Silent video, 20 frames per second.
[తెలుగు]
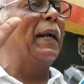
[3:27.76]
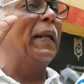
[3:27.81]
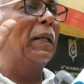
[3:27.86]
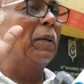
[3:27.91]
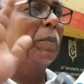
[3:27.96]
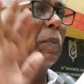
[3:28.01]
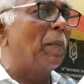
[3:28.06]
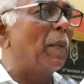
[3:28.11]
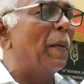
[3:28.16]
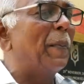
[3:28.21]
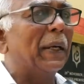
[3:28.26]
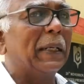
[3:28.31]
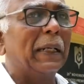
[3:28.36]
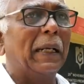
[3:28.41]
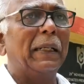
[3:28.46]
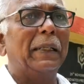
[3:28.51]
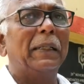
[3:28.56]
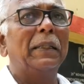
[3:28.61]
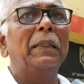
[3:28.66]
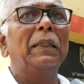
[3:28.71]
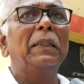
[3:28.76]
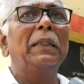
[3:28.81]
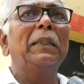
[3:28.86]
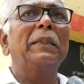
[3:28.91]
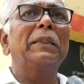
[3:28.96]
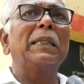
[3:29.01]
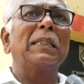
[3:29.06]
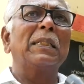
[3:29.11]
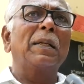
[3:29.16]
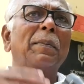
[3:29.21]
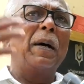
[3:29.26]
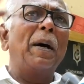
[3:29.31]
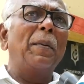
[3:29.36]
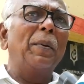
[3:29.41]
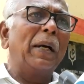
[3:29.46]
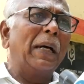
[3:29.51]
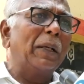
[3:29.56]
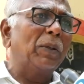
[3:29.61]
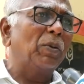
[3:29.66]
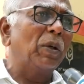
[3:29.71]
పరుడైన బొమ్మ పెట్టాలి
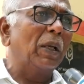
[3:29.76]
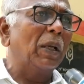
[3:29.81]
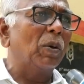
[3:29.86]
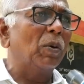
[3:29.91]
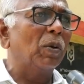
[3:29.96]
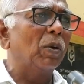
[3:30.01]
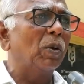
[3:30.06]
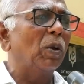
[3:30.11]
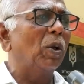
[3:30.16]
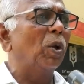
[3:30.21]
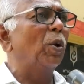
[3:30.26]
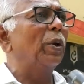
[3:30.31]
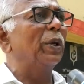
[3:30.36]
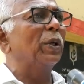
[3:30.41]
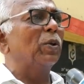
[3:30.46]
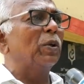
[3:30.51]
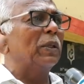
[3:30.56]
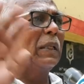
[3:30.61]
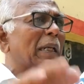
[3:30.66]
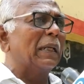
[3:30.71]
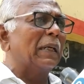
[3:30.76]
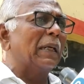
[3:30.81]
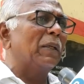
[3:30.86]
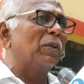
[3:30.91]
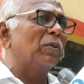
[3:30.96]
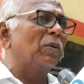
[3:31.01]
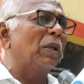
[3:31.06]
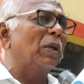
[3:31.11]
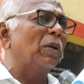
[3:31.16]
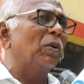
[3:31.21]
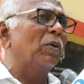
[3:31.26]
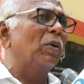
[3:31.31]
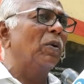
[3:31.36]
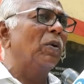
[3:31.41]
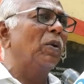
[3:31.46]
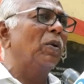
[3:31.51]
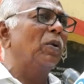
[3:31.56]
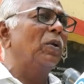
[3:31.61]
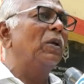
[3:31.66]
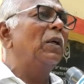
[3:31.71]
చంద్రబాబుకు అనుకూలంగా ఉన్నోళ్ళు ఇంకో దానికి అనుకూలంగా
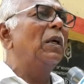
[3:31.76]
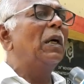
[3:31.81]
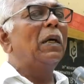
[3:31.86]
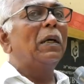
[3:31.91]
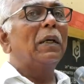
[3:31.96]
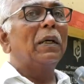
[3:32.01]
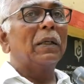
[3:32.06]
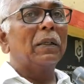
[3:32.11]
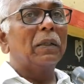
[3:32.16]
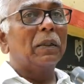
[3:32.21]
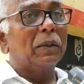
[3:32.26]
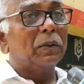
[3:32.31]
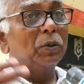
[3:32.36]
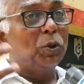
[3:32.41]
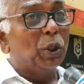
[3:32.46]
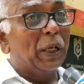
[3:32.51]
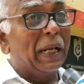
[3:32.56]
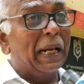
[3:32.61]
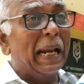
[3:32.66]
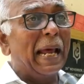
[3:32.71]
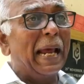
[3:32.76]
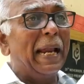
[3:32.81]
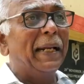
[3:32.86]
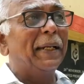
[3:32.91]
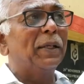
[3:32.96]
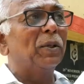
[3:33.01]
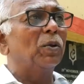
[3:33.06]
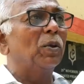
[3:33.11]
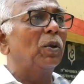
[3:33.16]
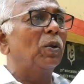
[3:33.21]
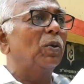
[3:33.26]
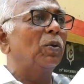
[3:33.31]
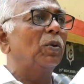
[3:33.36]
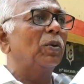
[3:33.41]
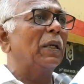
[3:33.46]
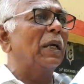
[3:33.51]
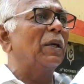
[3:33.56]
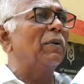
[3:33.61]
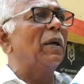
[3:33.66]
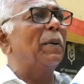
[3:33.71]
ఉన్నోళ్ళు డ్యూఎల్ లాయల్టీ ఉన్నోళ్ళు
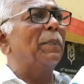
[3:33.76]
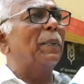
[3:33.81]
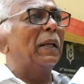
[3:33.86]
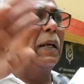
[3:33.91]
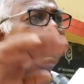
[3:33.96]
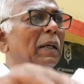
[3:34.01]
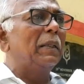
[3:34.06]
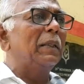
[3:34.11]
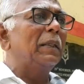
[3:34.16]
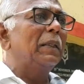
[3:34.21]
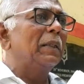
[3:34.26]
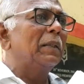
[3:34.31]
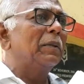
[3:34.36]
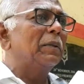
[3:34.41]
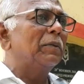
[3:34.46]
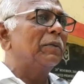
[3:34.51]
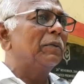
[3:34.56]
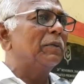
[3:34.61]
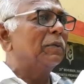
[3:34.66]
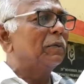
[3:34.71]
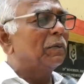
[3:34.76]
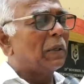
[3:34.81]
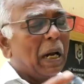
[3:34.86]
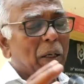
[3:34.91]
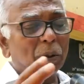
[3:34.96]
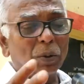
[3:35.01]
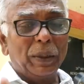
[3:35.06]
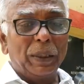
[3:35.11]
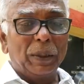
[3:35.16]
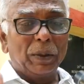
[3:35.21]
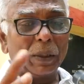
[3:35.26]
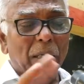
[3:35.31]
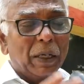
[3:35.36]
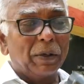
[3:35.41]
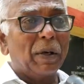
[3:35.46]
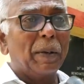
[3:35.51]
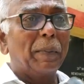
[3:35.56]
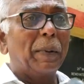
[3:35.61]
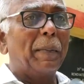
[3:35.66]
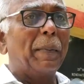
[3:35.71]
రెండు వైపులా అటు ఇటు
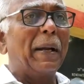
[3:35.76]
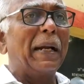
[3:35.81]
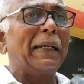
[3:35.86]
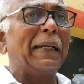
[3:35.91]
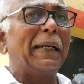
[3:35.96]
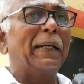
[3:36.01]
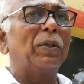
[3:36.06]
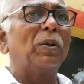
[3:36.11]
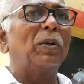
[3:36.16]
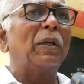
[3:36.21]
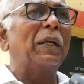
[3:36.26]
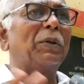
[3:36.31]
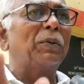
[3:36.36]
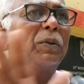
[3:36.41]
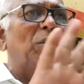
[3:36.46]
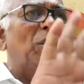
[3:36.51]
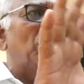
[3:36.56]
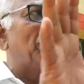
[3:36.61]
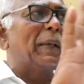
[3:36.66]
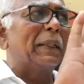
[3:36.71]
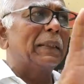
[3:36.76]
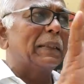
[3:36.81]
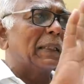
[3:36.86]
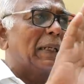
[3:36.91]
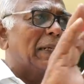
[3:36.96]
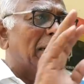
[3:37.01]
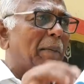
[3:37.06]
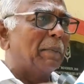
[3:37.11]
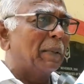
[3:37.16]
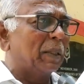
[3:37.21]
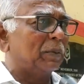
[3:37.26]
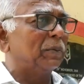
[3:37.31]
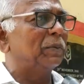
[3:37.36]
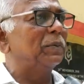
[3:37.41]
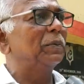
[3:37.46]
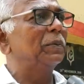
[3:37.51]
రెండు వైపులా మాట్లాడేటోళ్ళు అటువంటి వాళ్ళు పెడితే జనం నమ్మరు